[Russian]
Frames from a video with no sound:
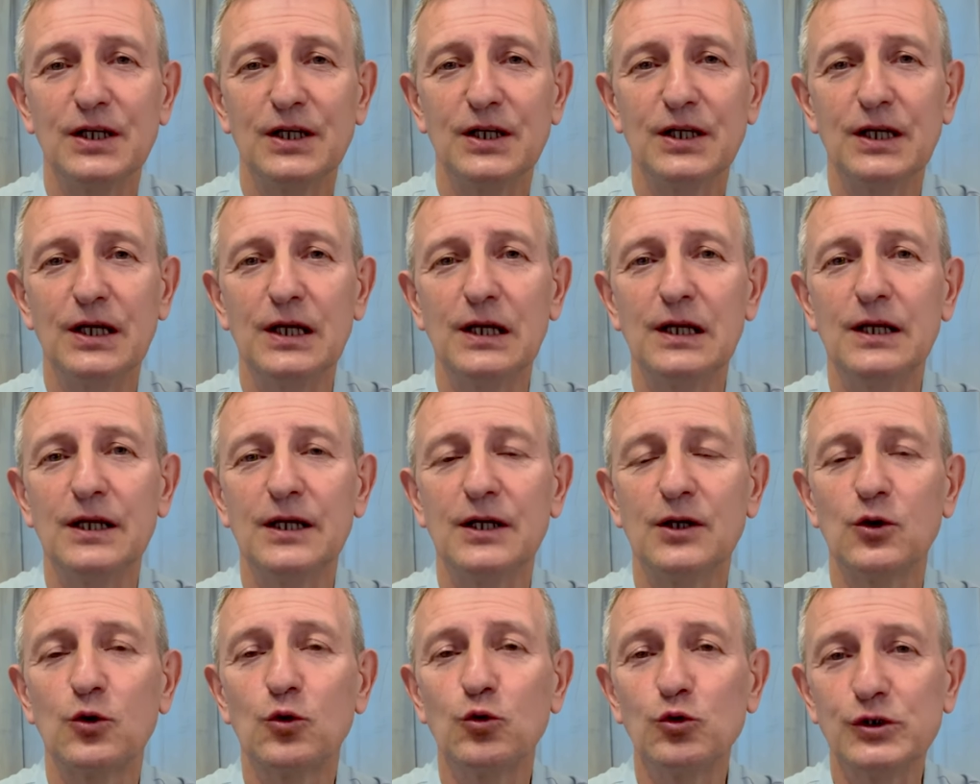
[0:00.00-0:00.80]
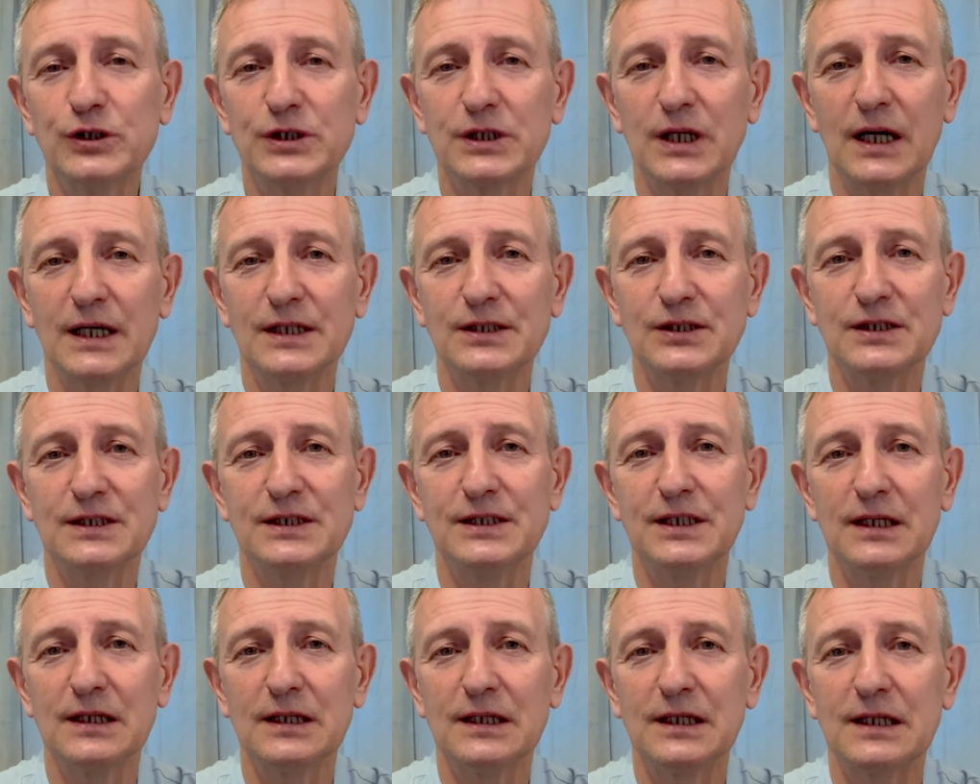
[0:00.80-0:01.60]
или кусать
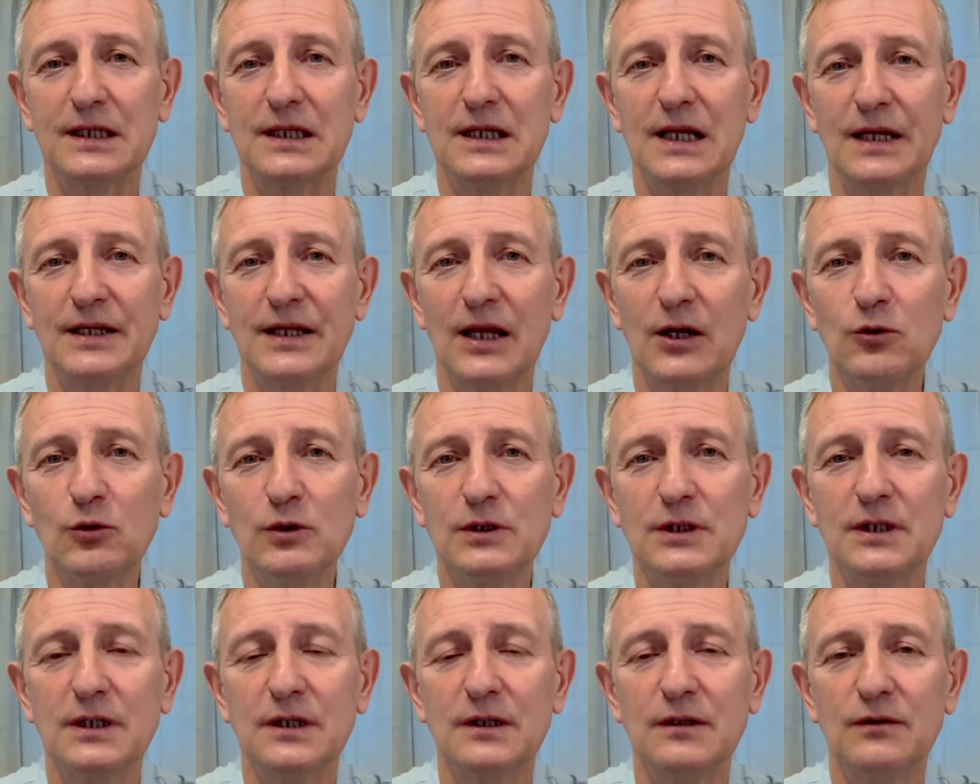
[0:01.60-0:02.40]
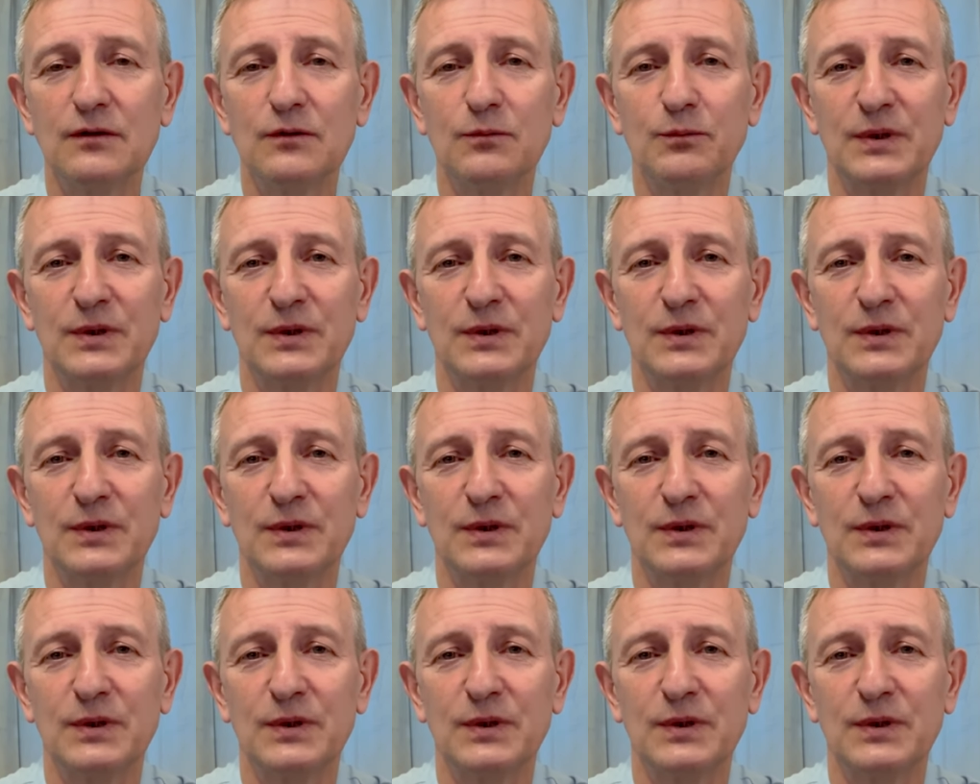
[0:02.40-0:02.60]
делает для народа,